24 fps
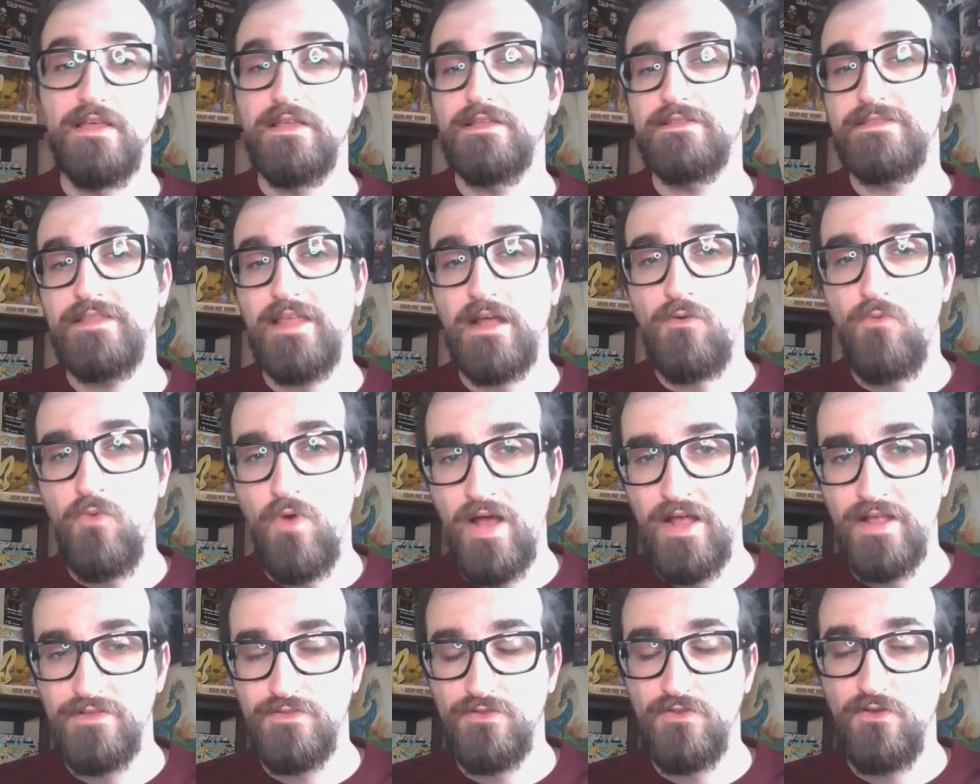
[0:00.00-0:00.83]
Da
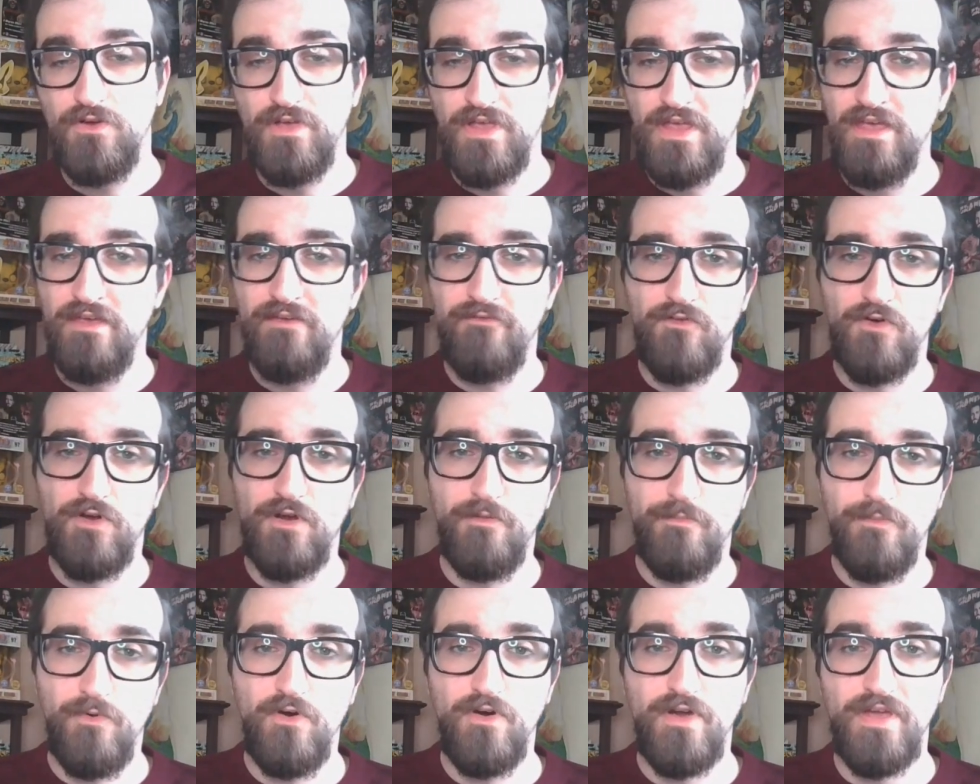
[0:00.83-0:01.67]
quando
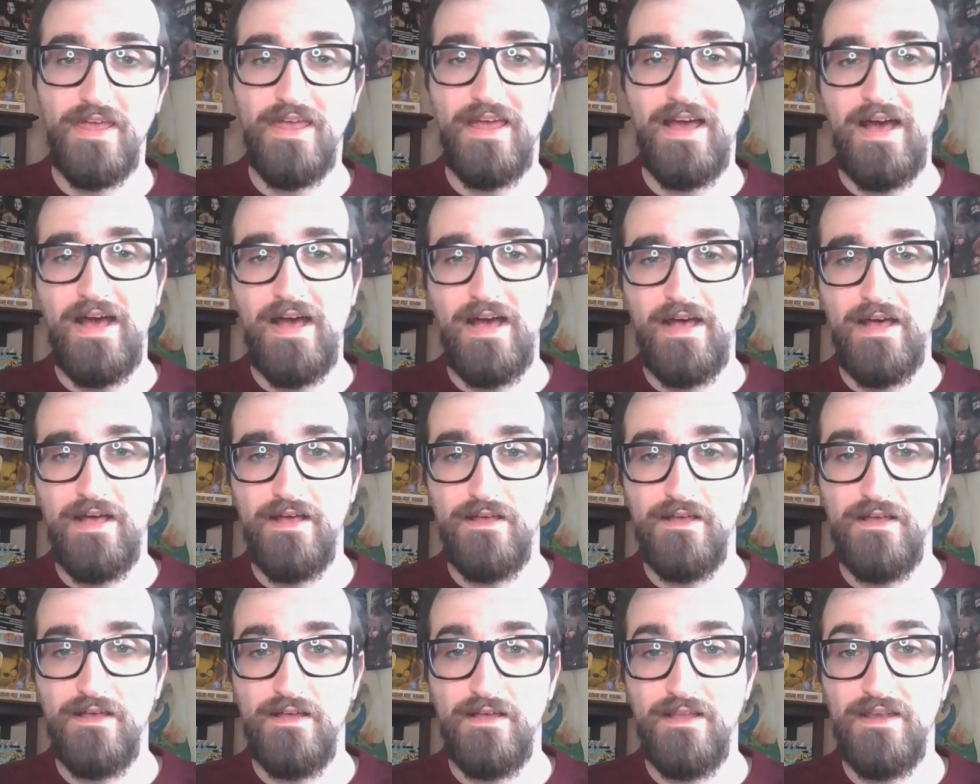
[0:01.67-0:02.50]
Evil poi ha
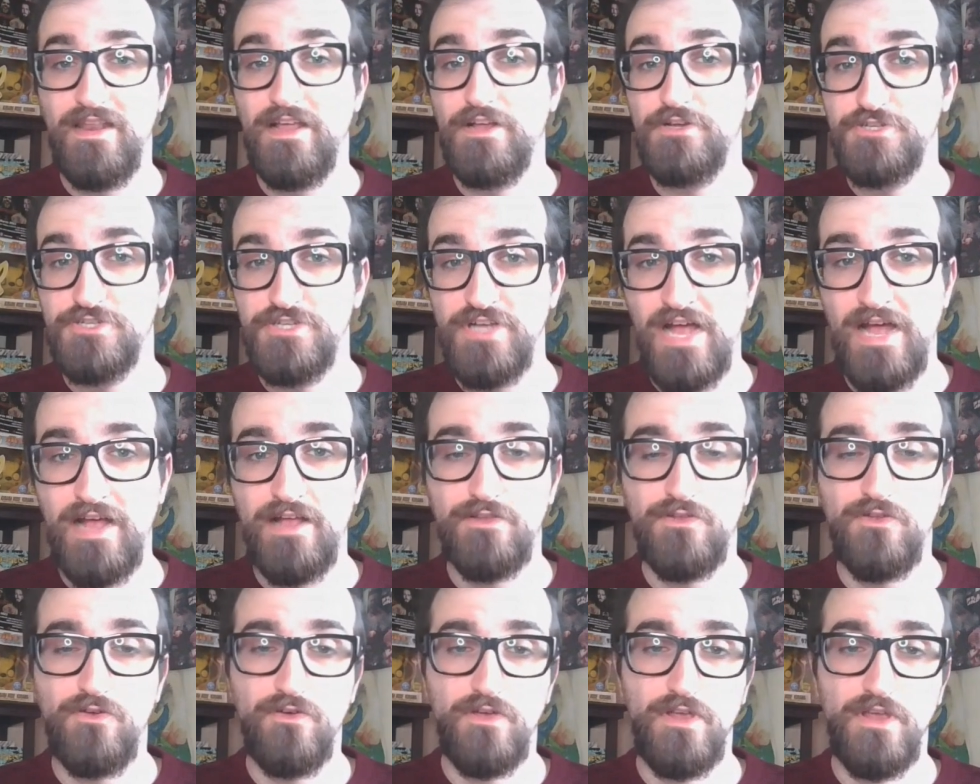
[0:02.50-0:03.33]
eh,
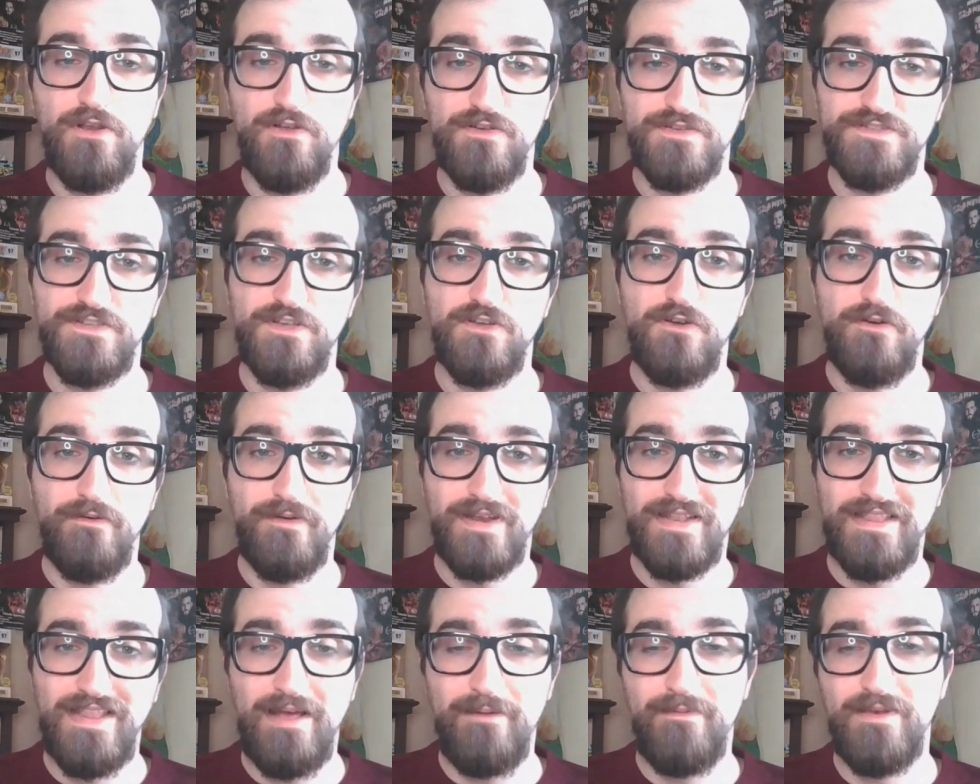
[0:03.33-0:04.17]
lasciato i Los
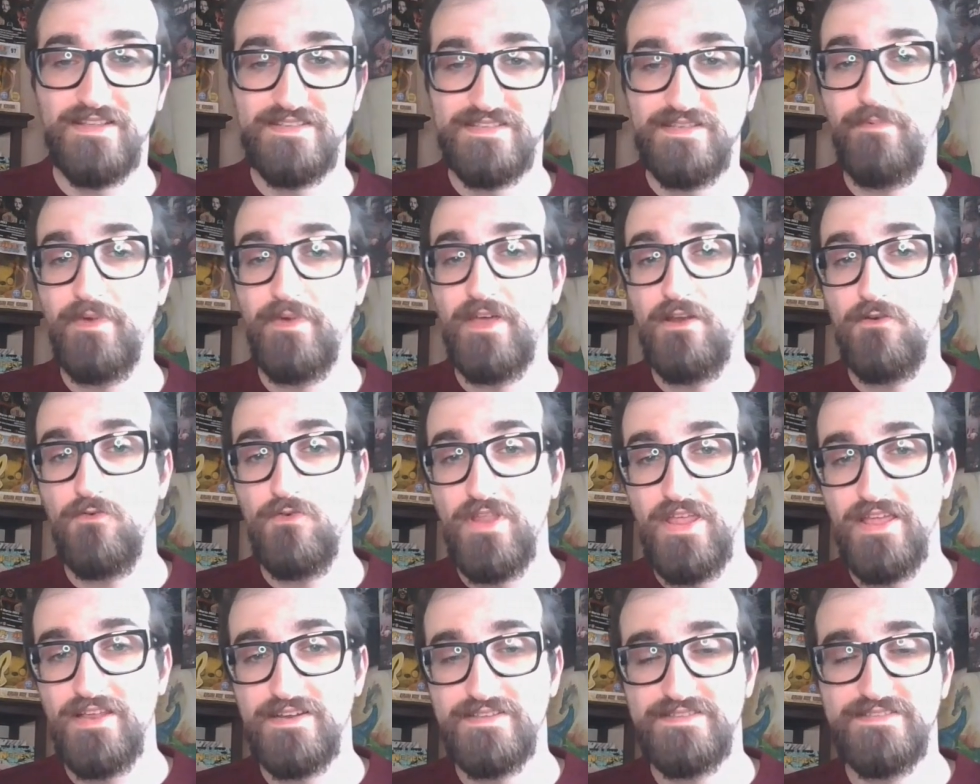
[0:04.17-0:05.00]
Ingovernables per
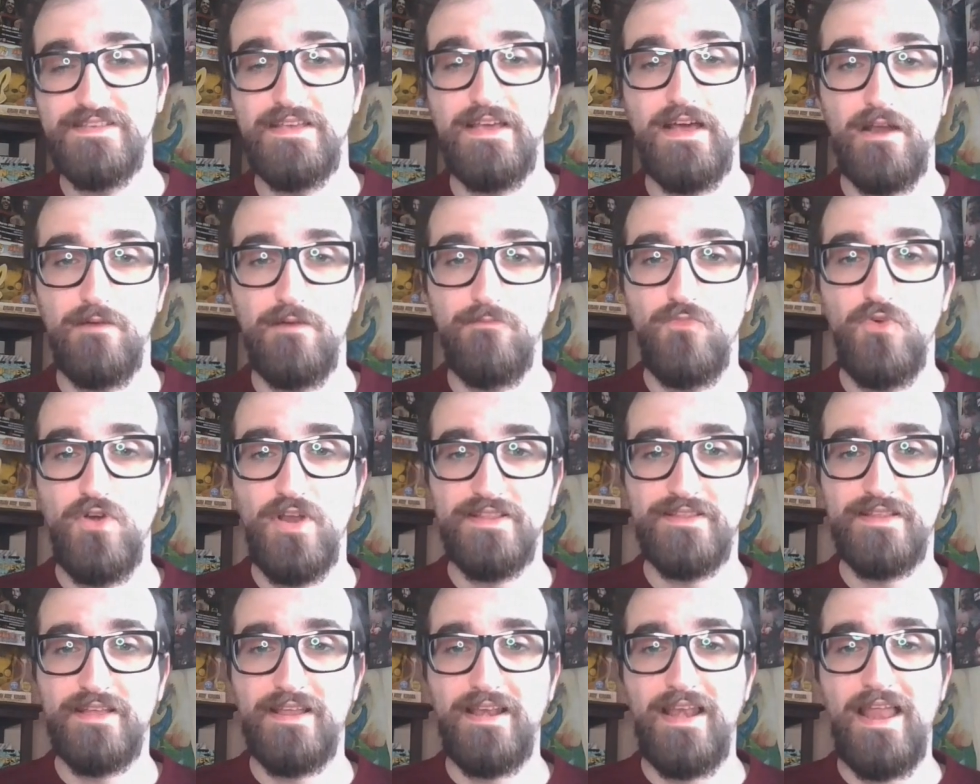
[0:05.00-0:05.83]
unirsi al
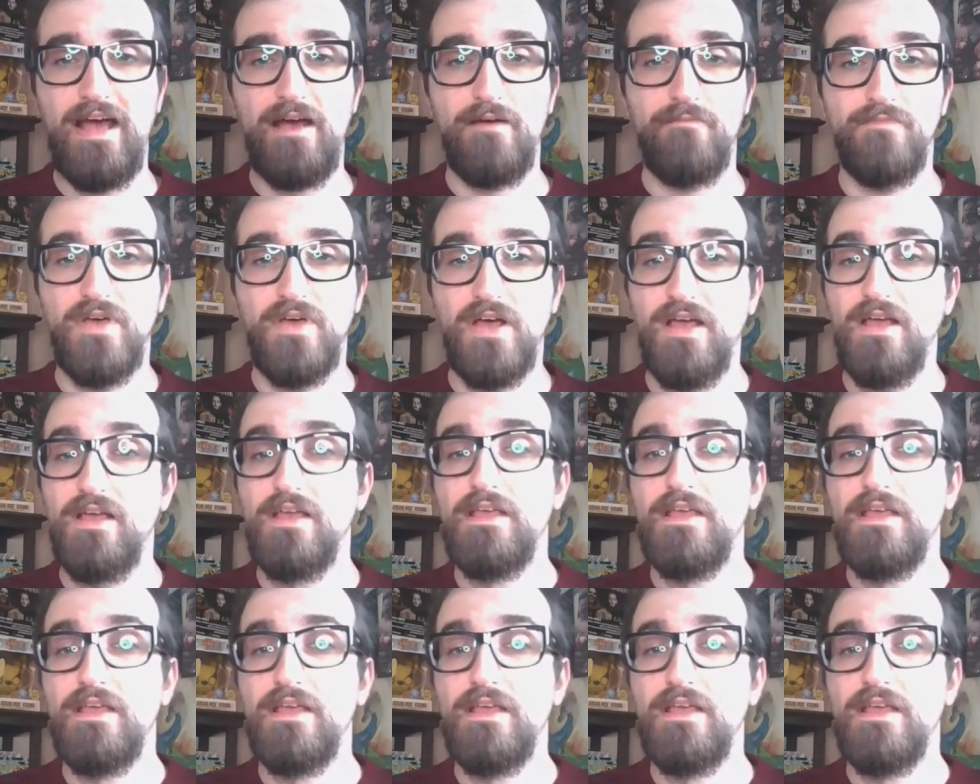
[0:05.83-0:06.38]
Bullet Club,